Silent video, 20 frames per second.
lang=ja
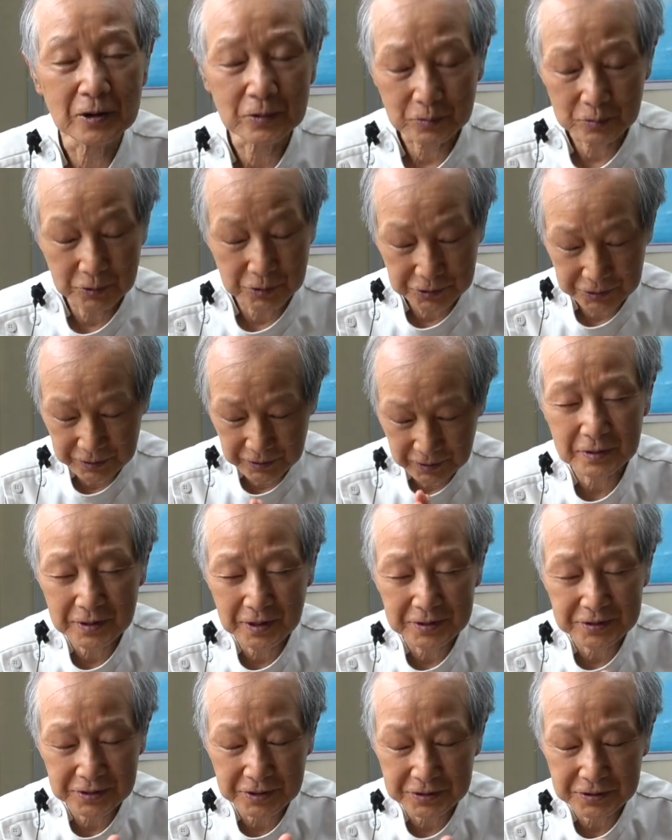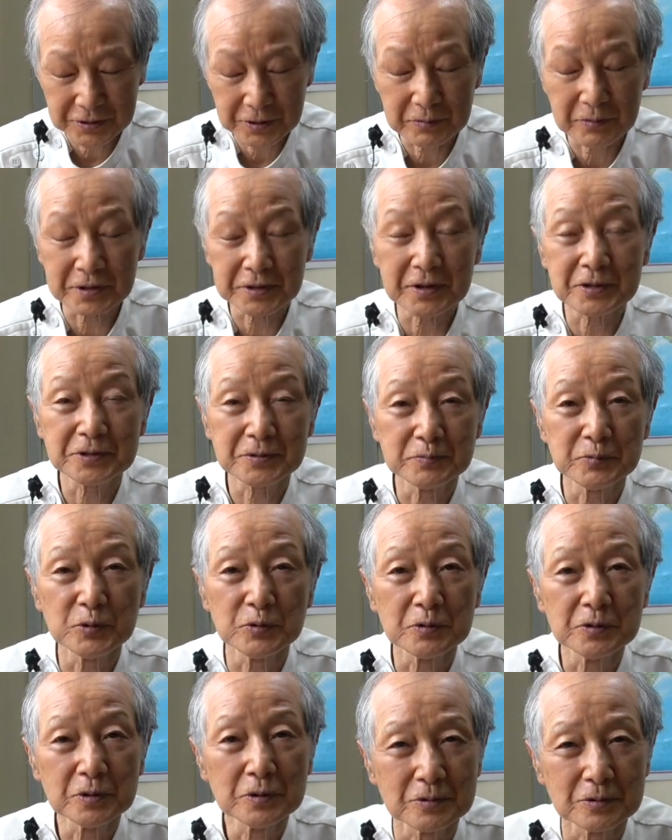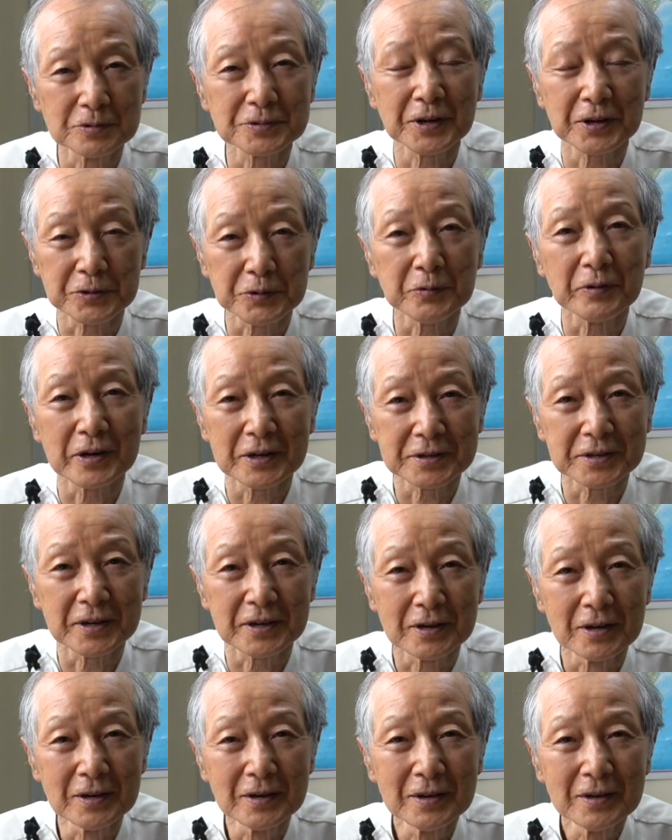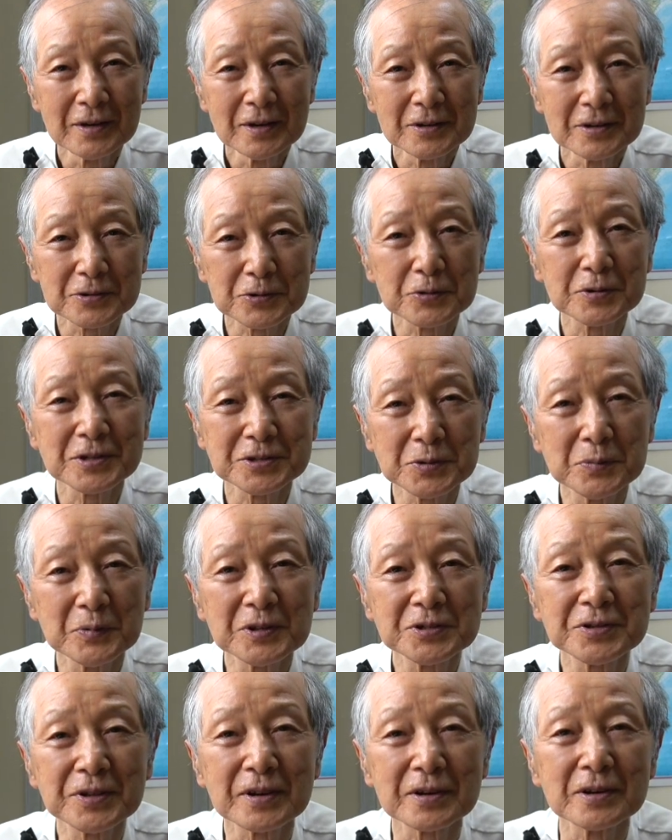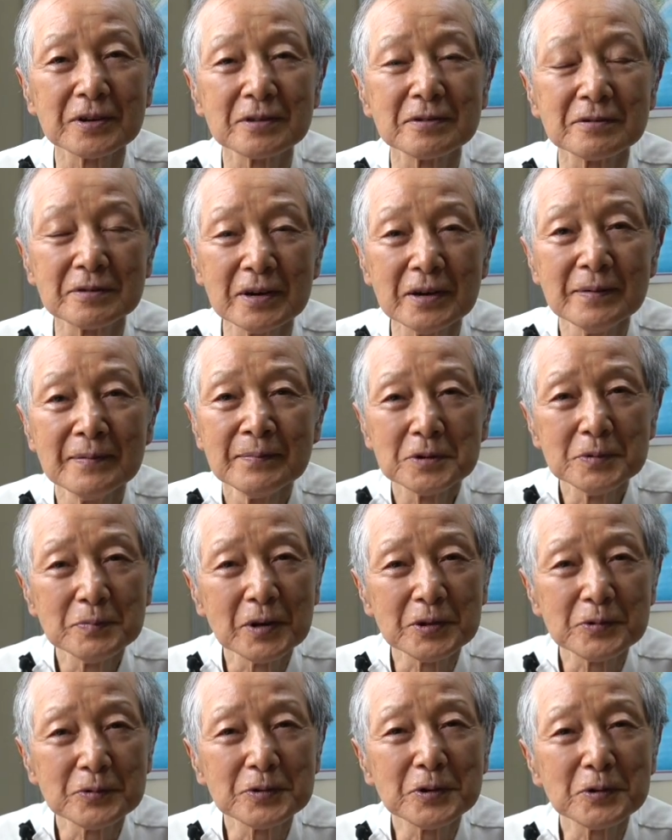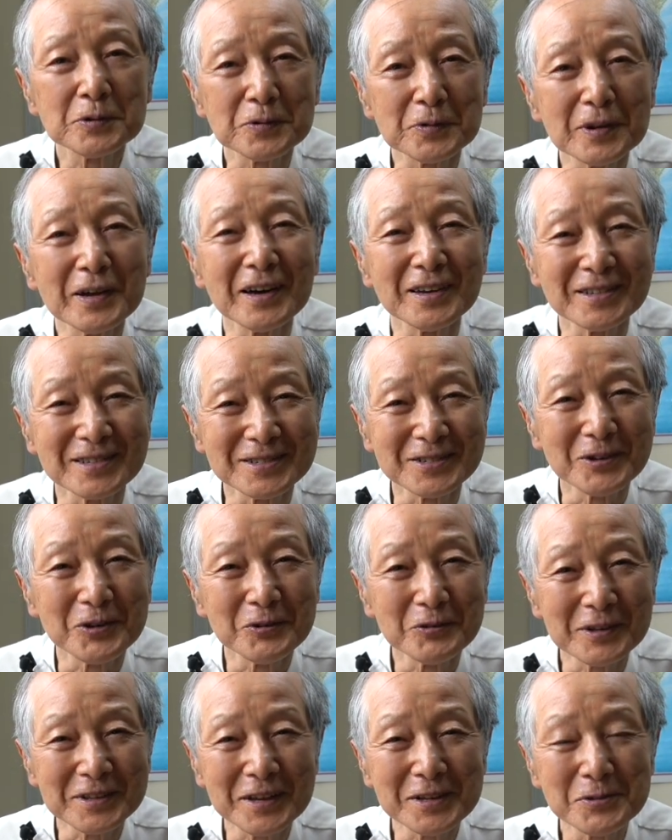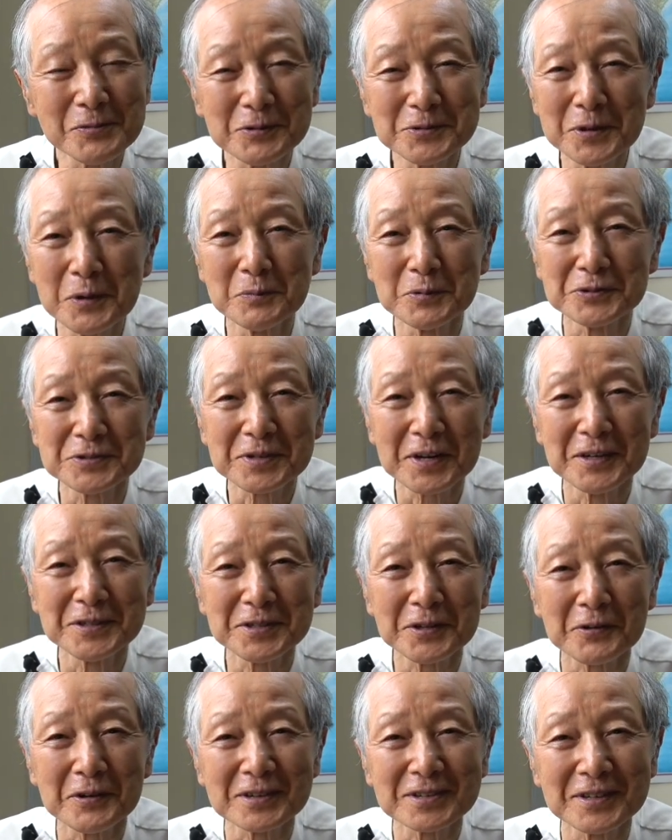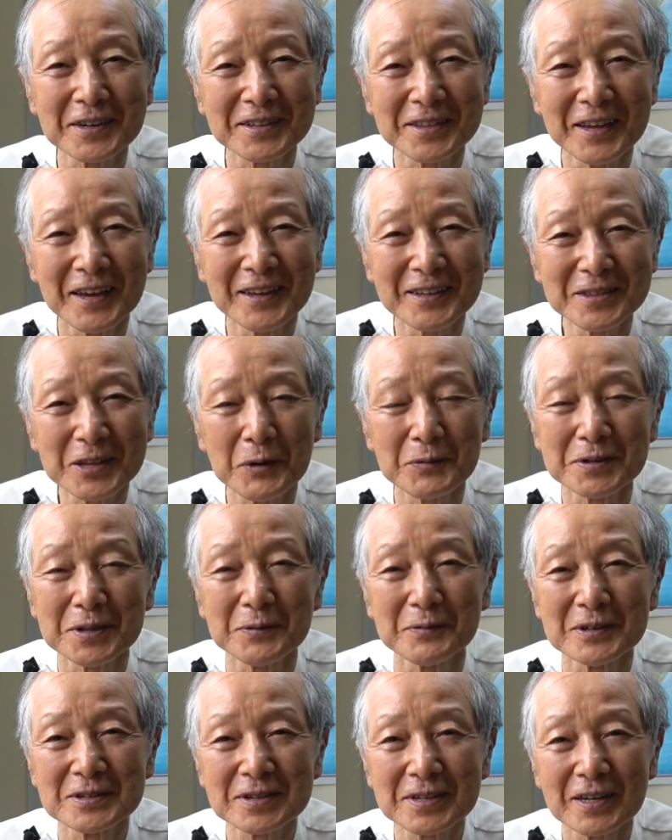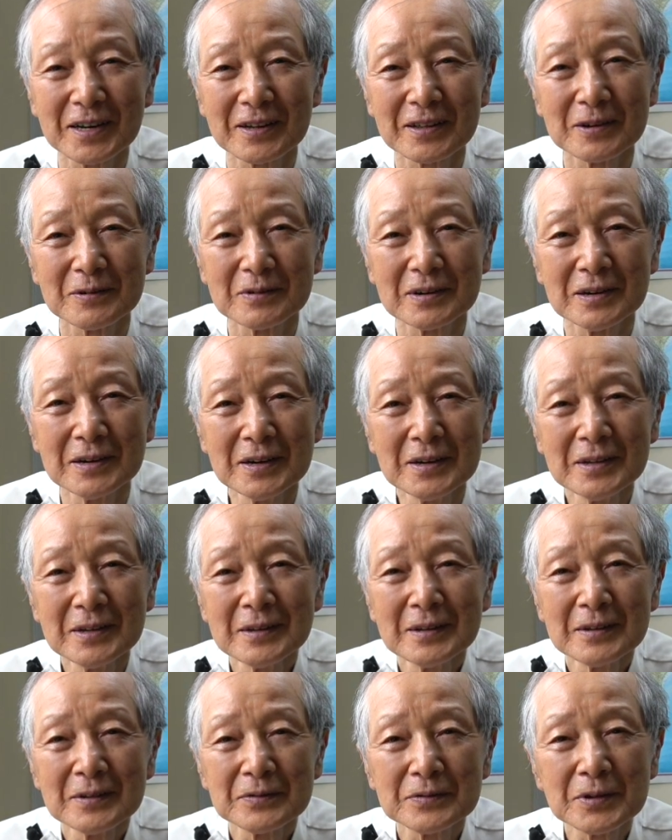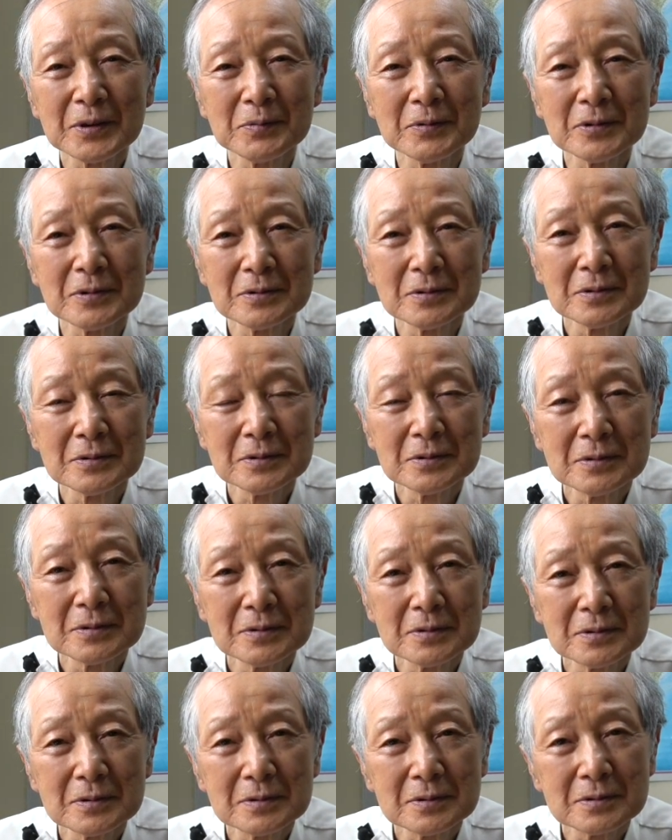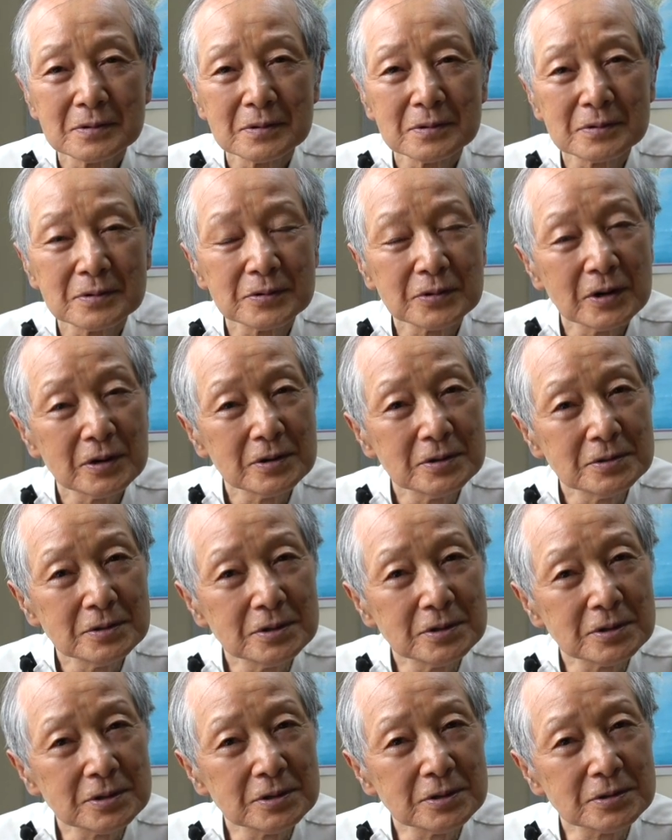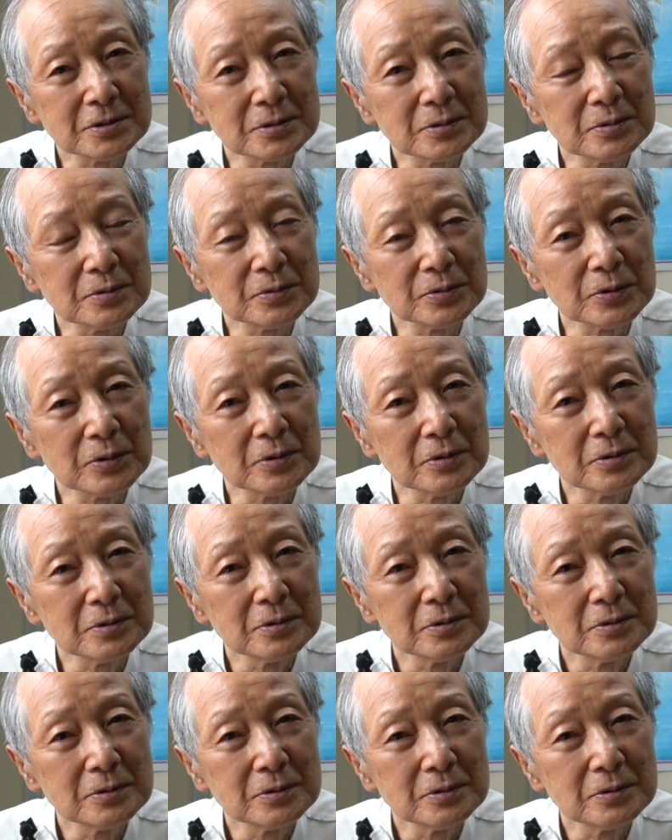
こうして感謝して、私もうるさく言われて育ちましたけれどね、今そんなことないんですよ。私も全部感謝忘れて食べてますけれども、でも断食すると